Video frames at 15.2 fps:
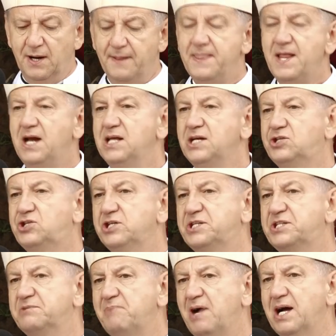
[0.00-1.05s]
należy
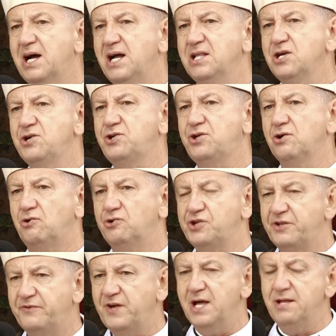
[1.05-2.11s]
zmaganie się o
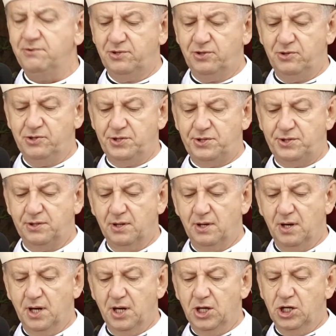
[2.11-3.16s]
świętość,
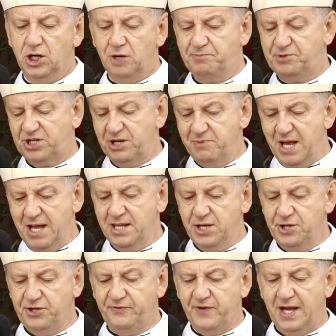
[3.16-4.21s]
o przemianę
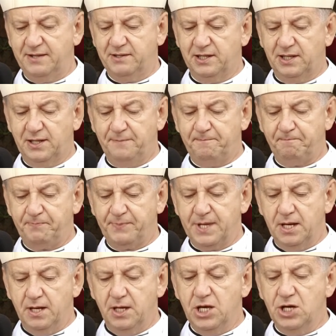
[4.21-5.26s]
świata
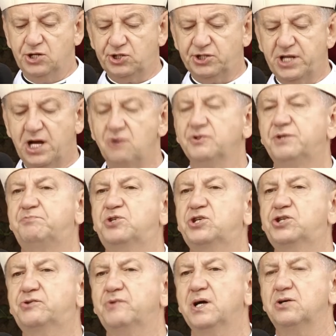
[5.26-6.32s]
i kształt
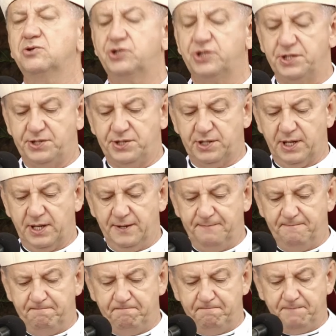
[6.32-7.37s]
przyszłego życia.
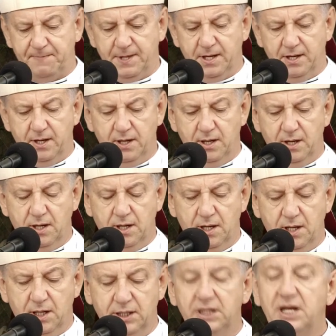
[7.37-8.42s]

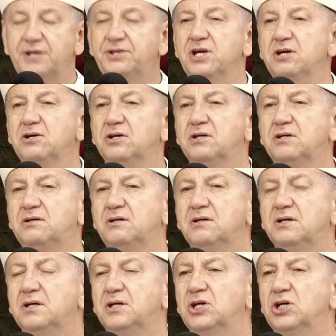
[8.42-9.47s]
Dlatego
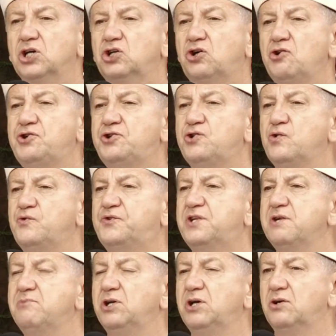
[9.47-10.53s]
Kościół w
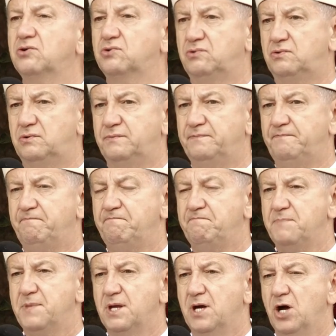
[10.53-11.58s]
tym roku
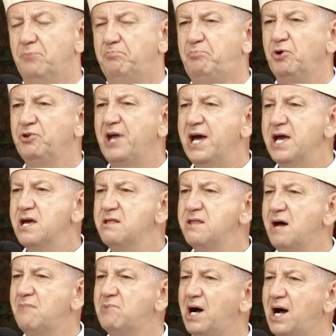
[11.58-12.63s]
podaje
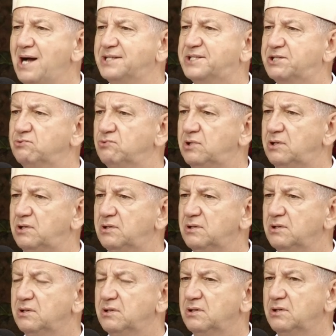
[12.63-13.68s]
nam hasło:
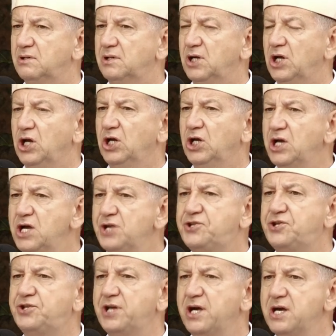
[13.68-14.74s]

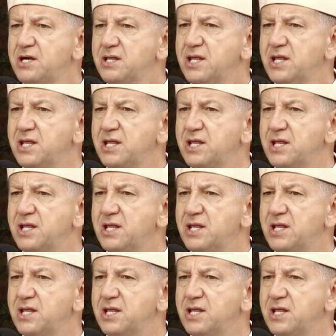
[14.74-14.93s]
idźcie i